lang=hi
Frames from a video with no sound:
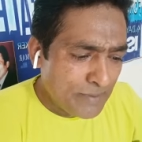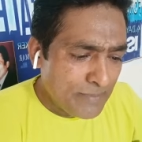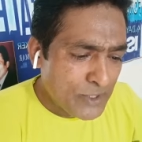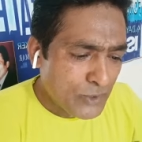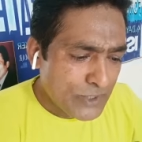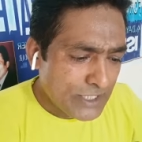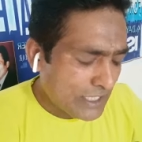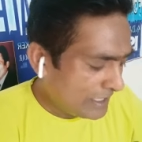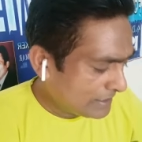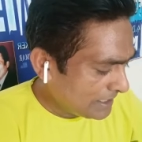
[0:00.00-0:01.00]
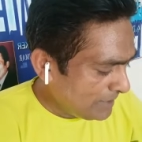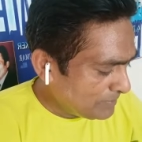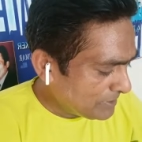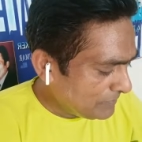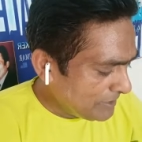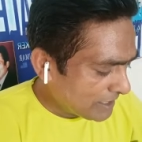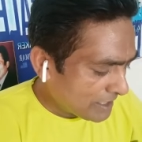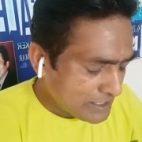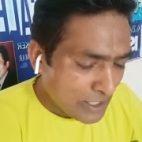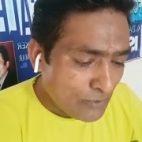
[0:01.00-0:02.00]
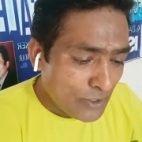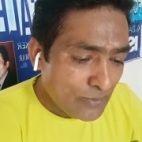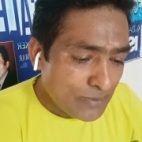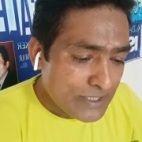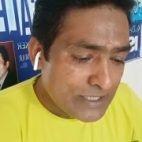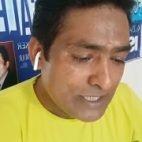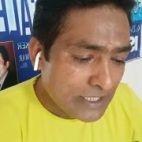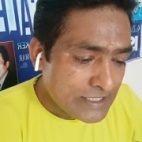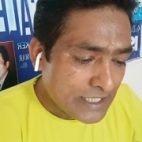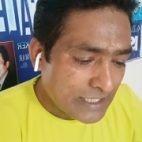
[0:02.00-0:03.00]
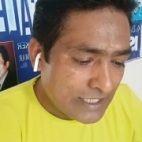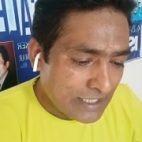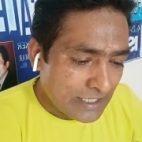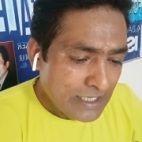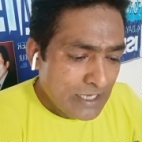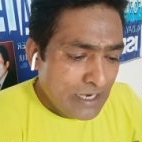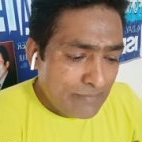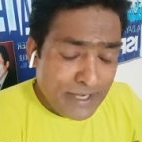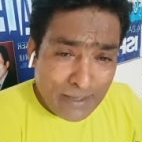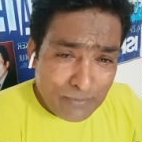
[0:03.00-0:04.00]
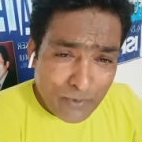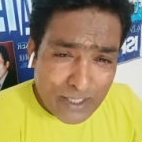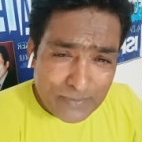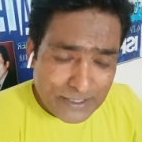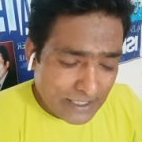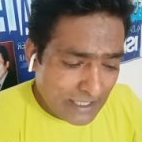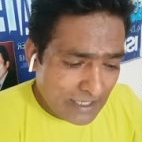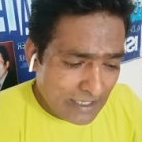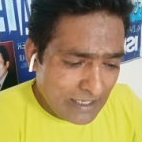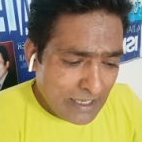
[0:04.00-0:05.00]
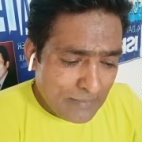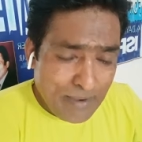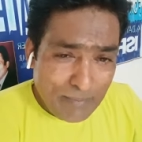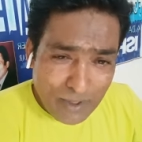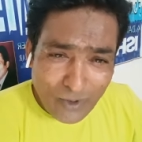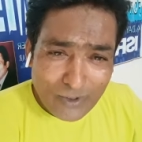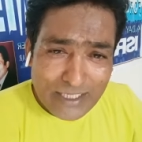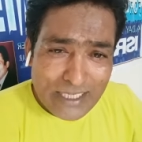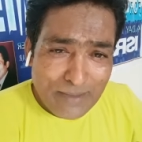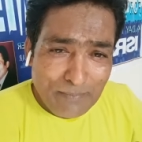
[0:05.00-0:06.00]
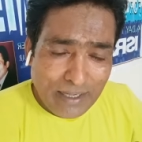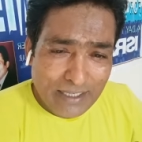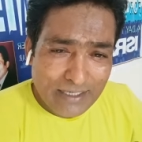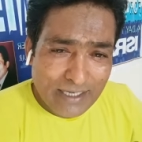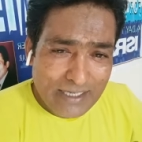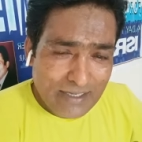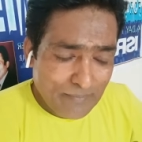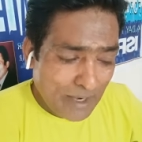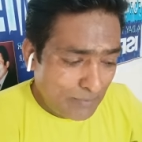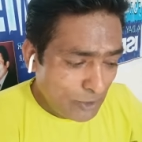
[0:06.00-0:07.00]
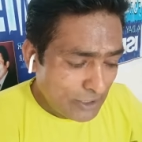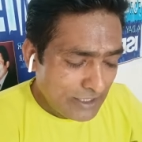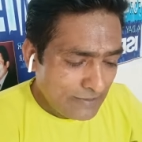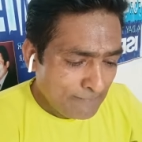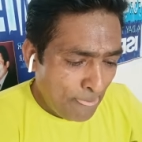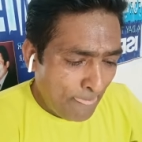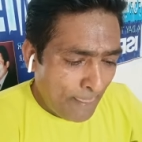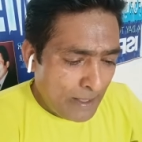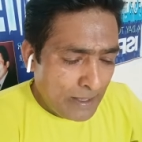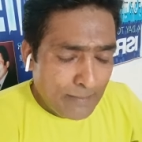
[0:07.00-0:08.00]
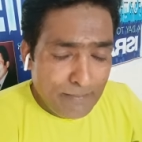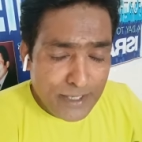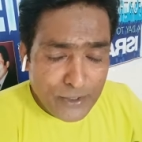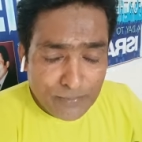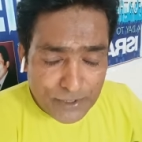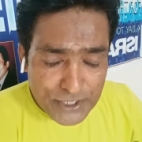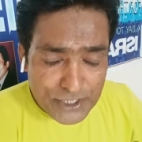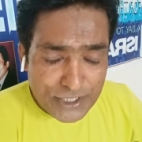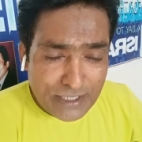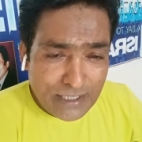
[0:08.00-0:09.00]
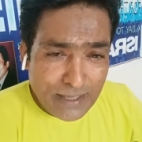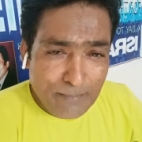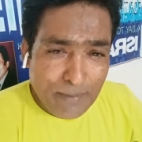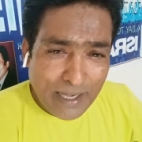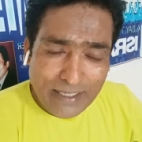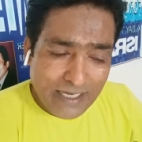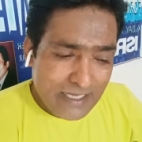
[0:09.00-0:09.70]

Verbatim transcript: परमेश्वर उसे दिखाता है पृथ्वी के राजाओं के ऊपर इसने राज्य किया है मैंने आपको आज बताया बेबलॉन की एम्पायर आई बाबुल की मीडो पर्शियन एम्पायर